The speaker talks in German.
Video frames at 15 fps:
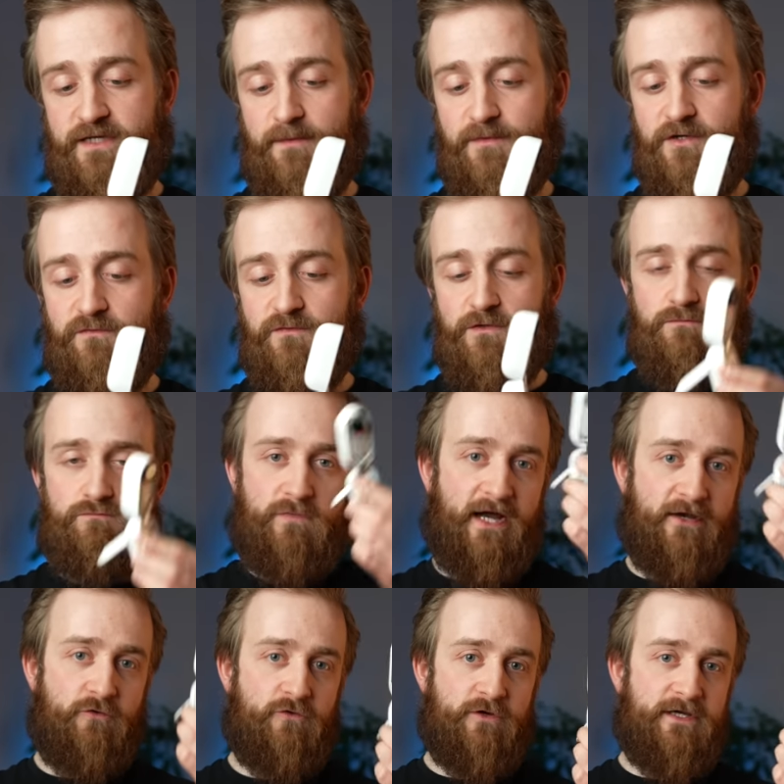Habe ich auf eine
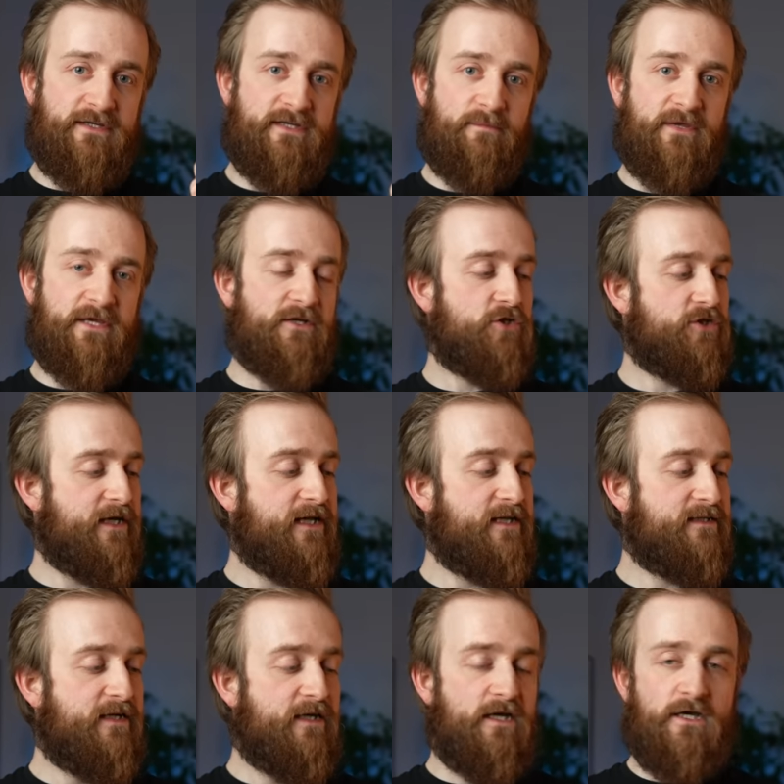Anhöhe hinter mir
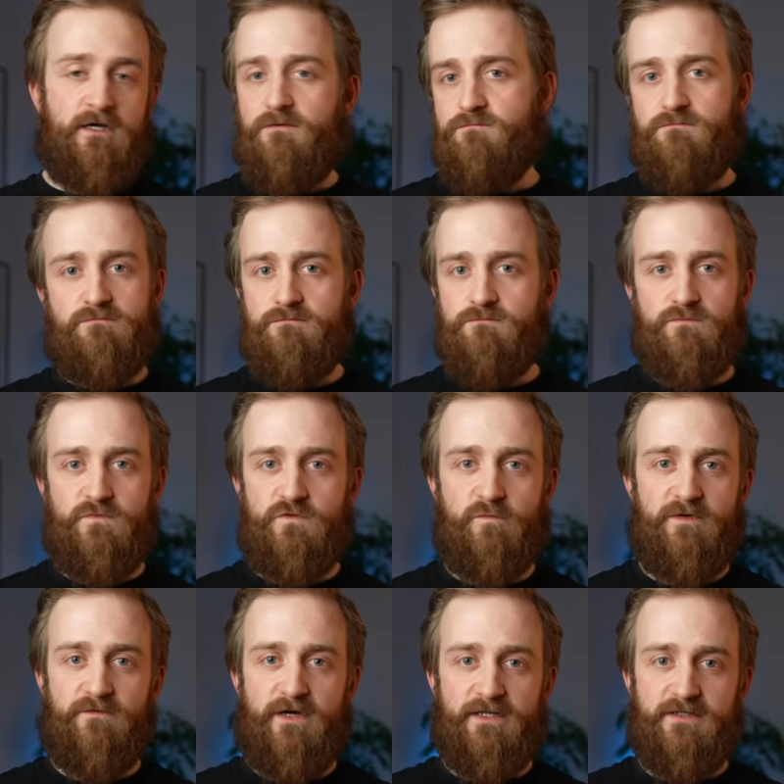gestellt
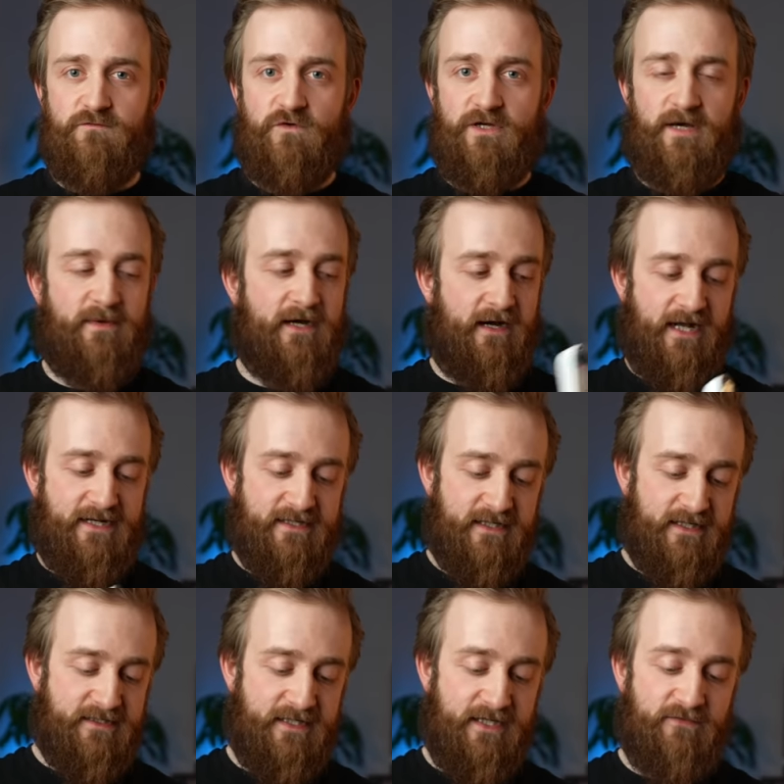somit war das wunderbar.
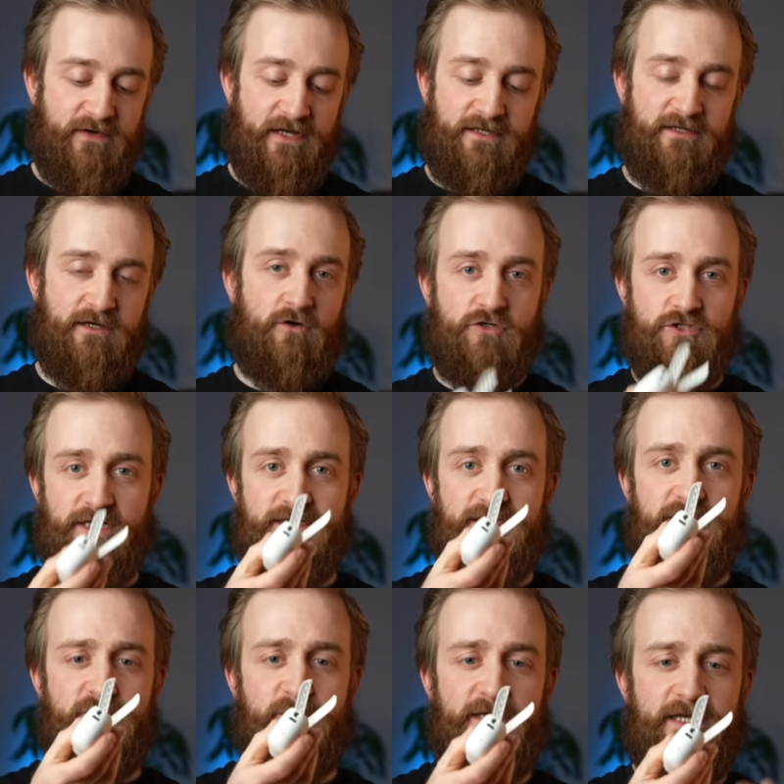Alternativ hätte ich auch ein
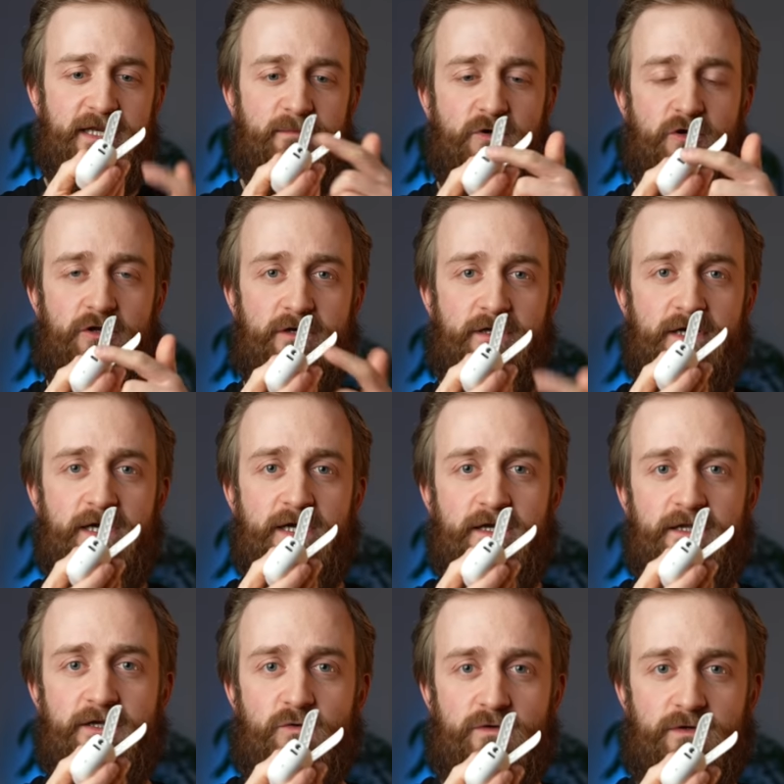Stativ mitnehmen können.
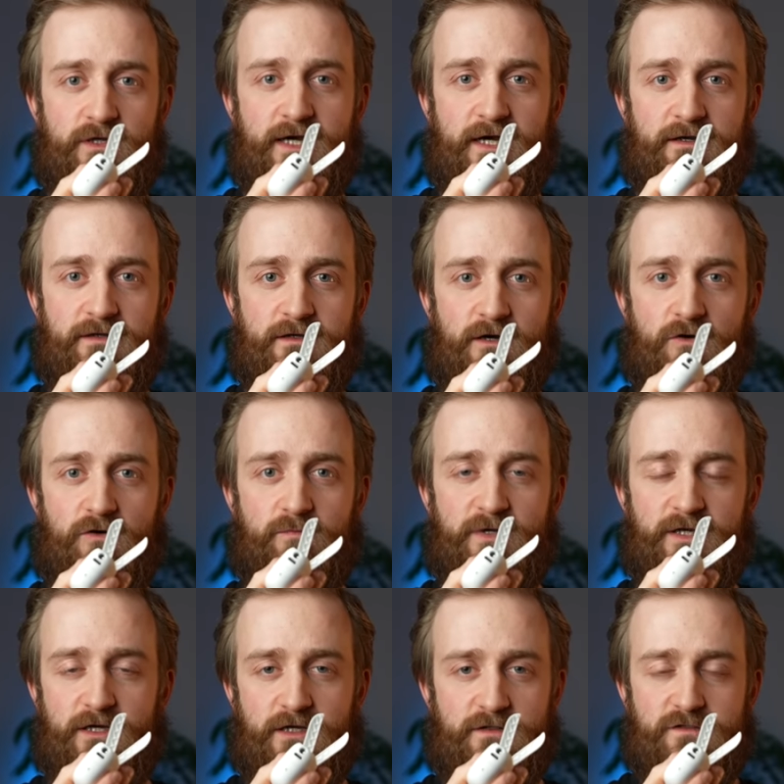Hier unten kann ich auch
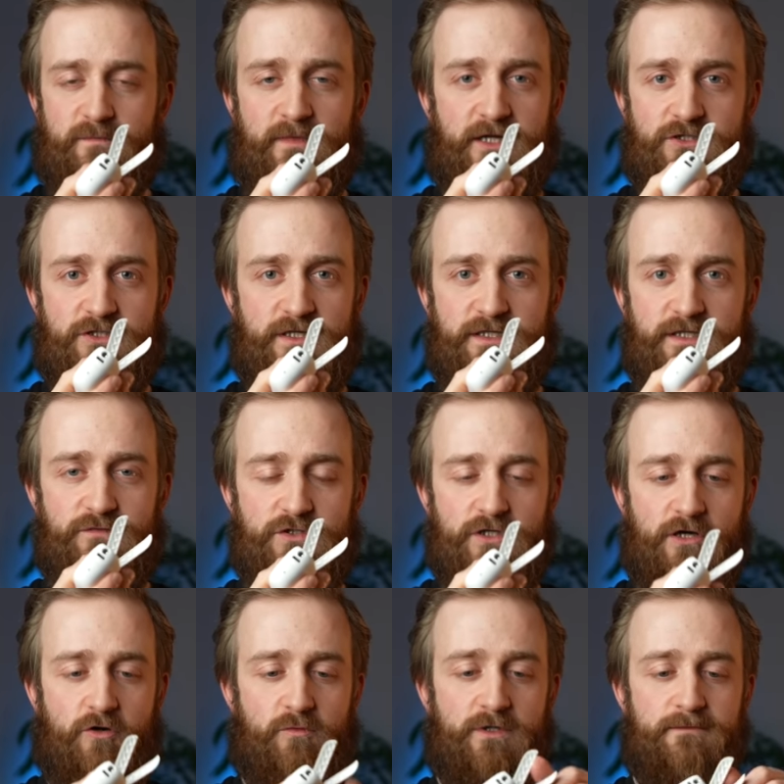mit einer ganz normalen
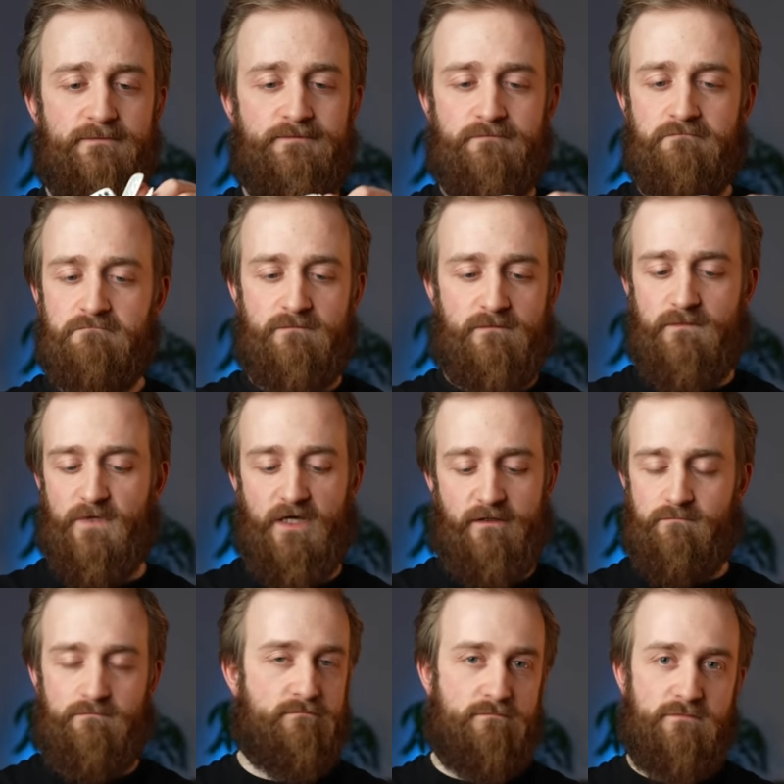Stativschraube
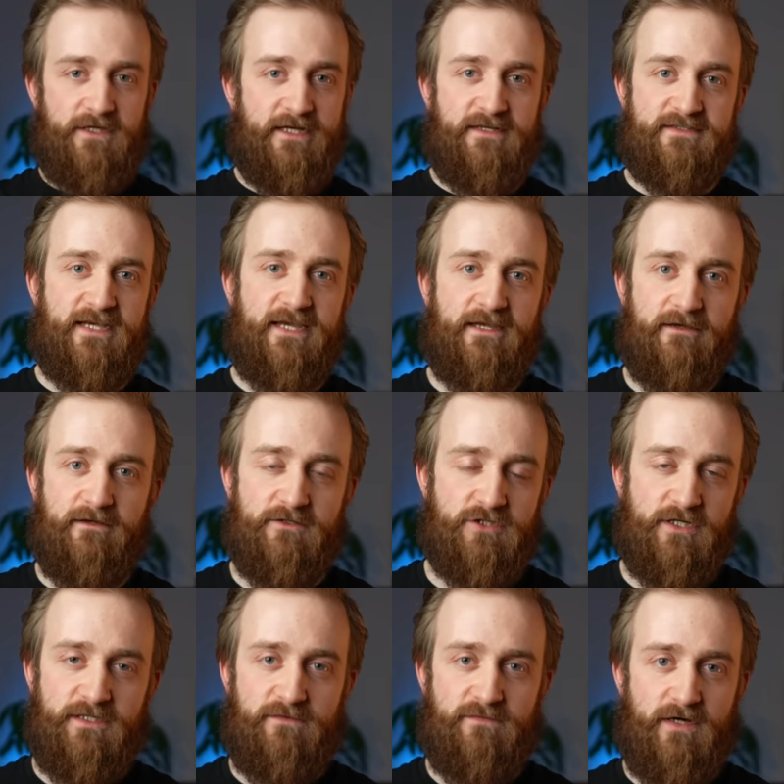an jedes gängige
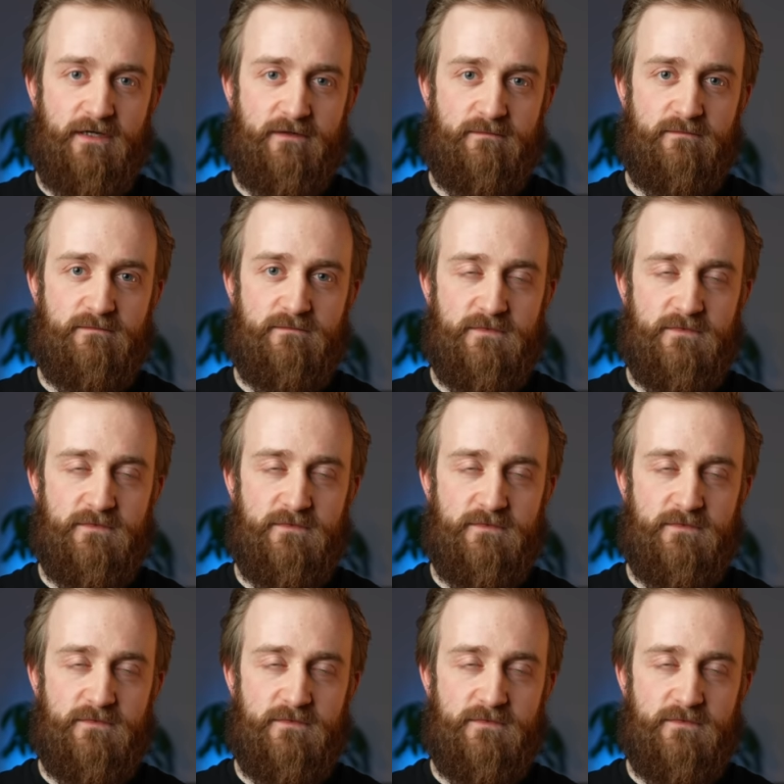Stativ ran.